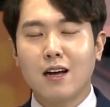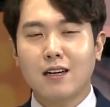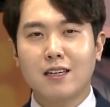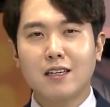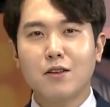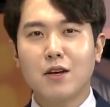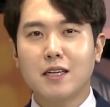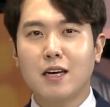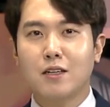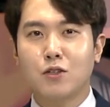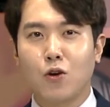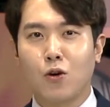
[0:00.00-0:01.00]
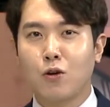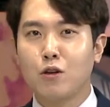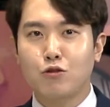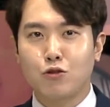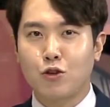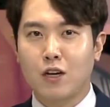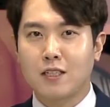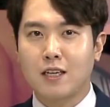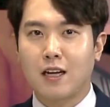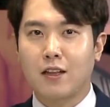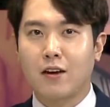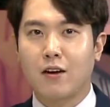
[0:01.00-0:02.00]
큰 회사는 전혀 중요하지
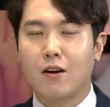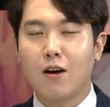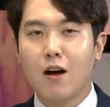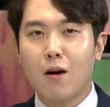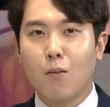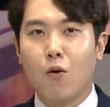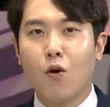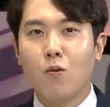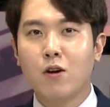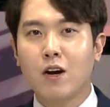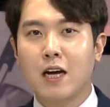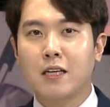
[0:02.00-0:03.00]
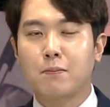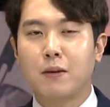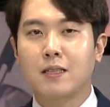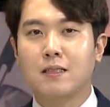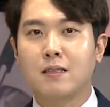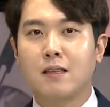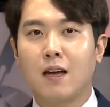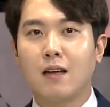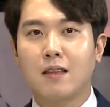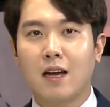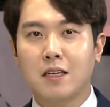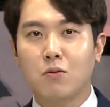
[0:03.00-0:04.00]
않아요. 보험을 가입하실 때
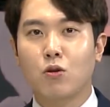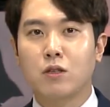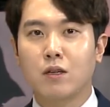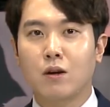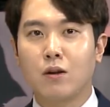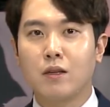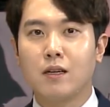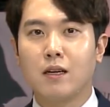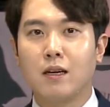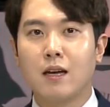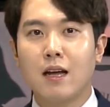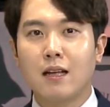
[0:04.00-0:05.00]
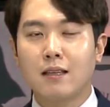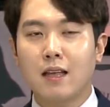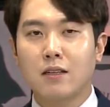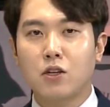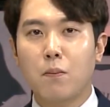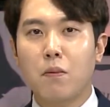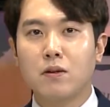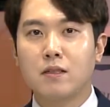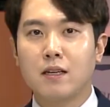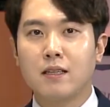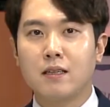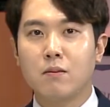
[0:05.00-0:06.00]
따져보실 거는 딱 첫
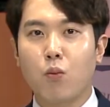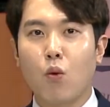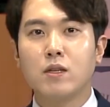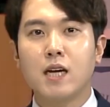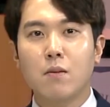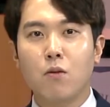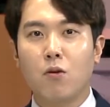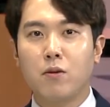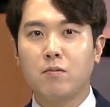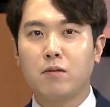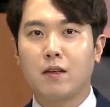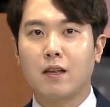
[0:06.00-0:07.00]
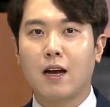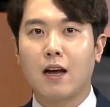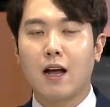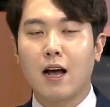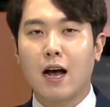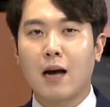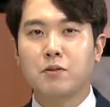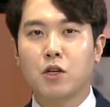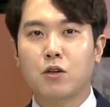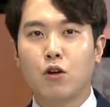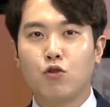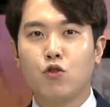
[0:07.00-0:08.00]
번째는 보장 범위입니다.
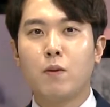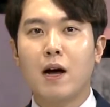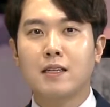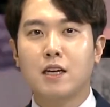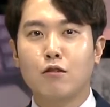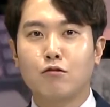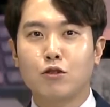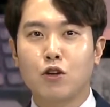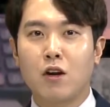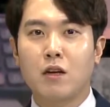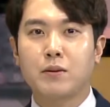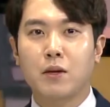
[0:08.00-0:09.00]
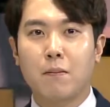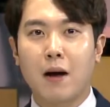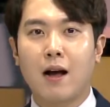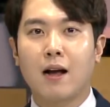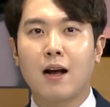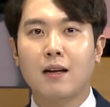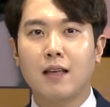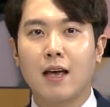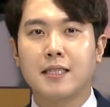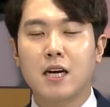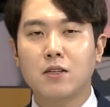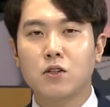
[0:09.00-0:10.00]
앞서서 유방자궁 전립선 방광
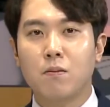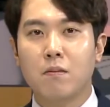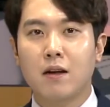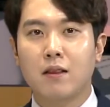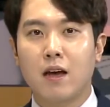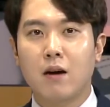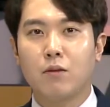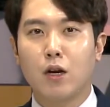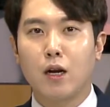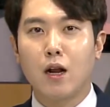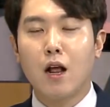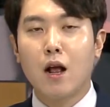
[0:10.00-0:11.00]
대장 전막 내암을